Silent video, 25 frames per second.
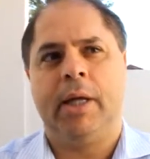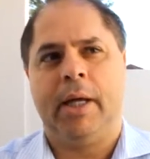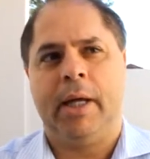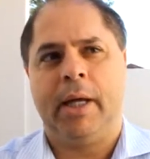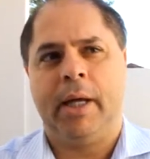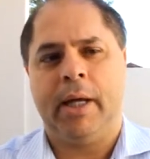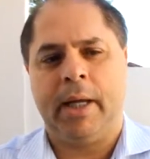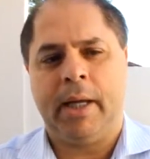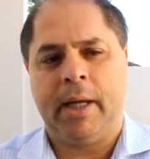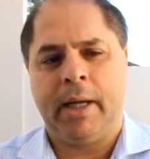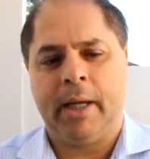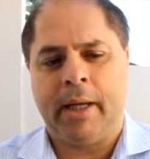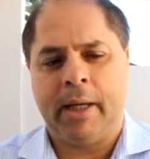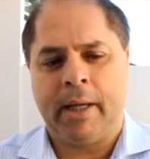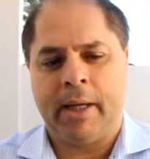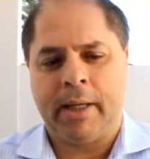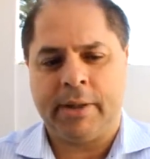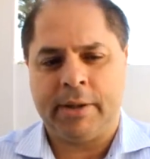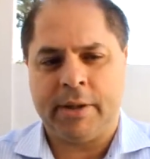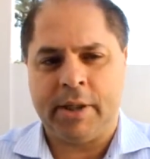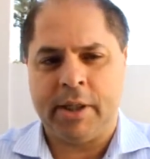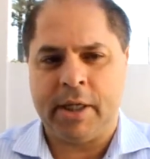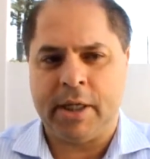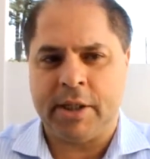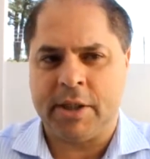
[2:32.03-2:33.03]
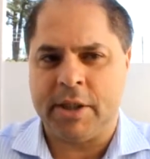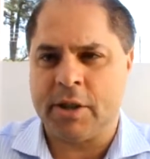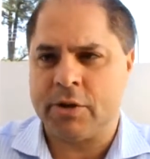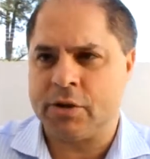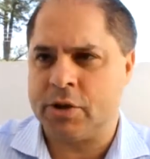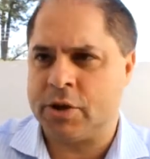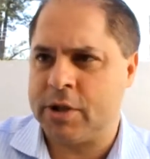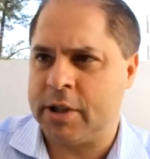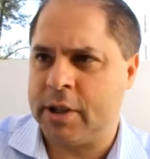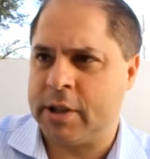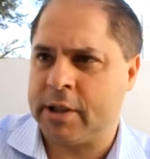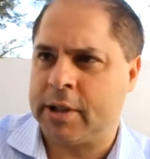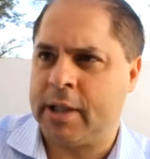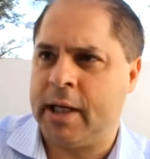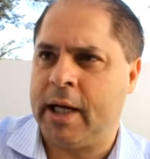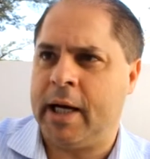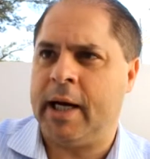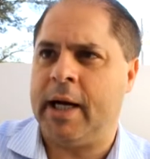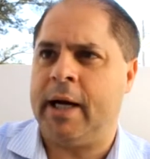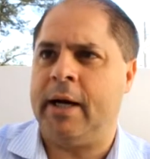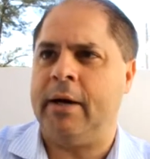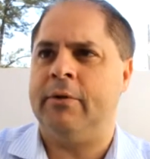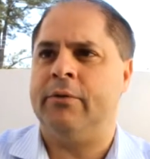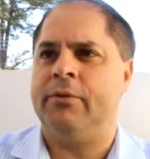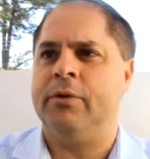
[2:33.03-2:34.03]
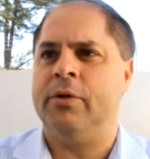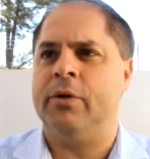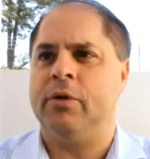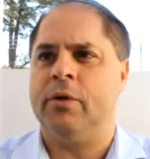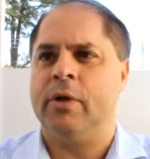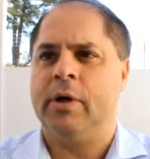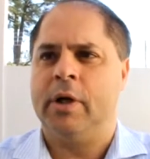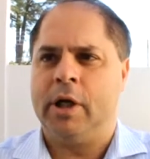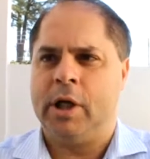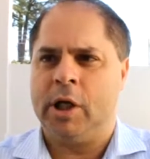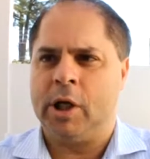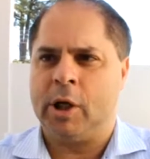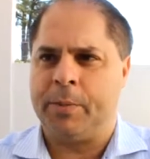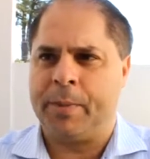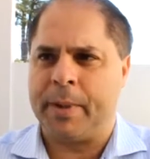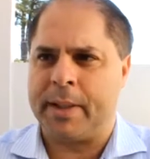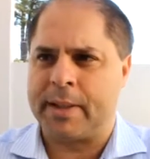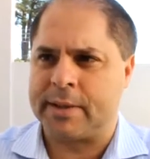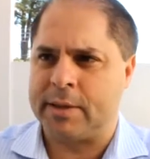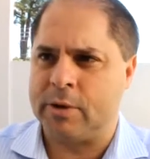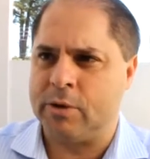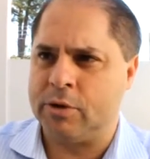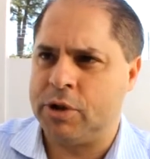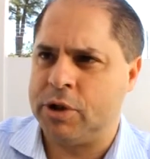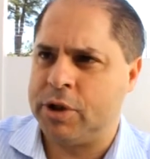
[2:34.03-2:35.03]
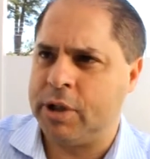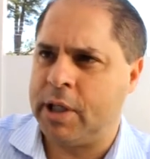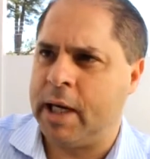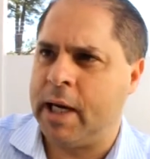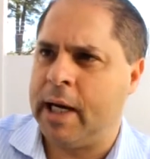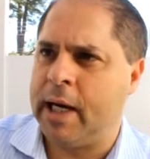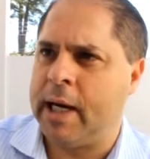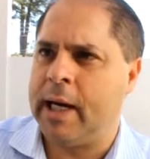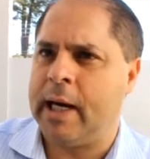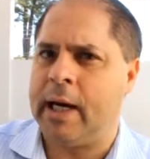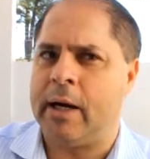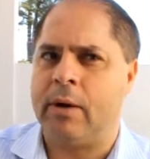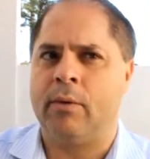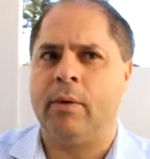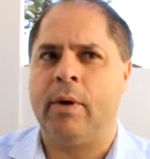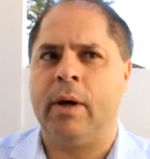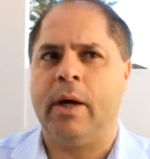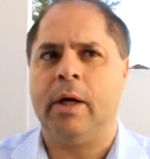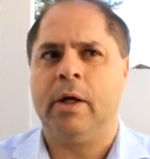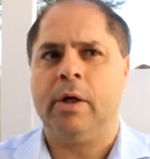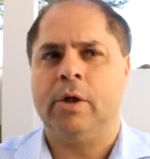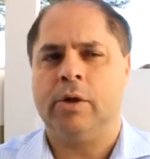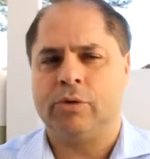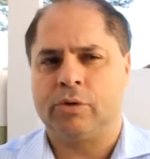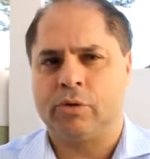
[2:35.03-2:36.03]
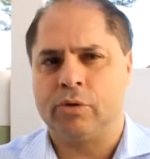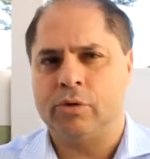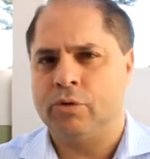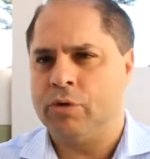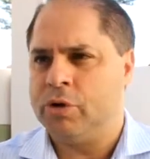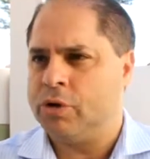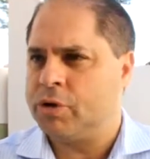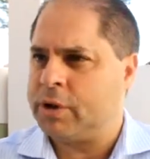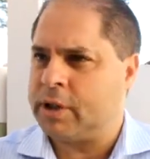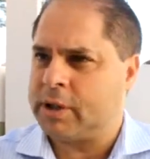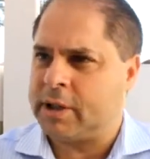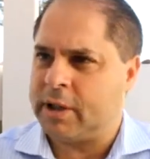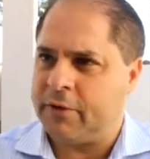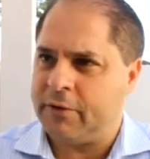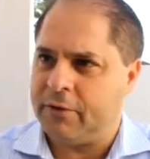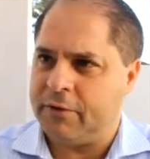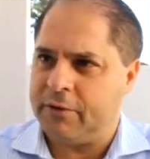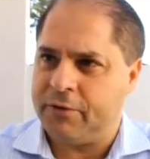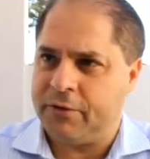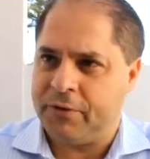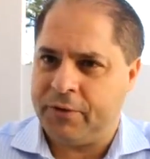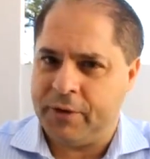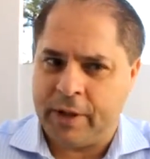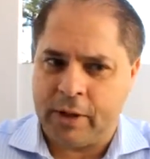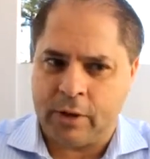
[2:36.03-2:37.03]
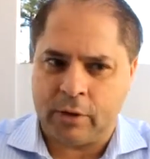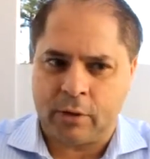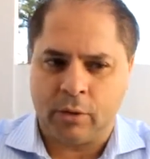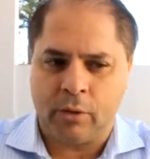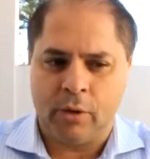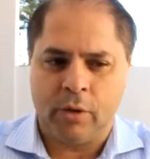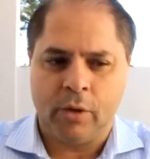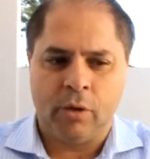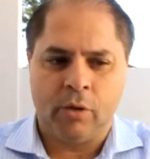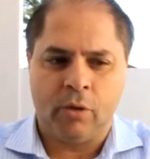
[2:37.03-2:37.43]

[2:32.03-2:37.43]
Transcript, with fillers: é, de energia sustentável, recuperação de água, tudo isso já está feito.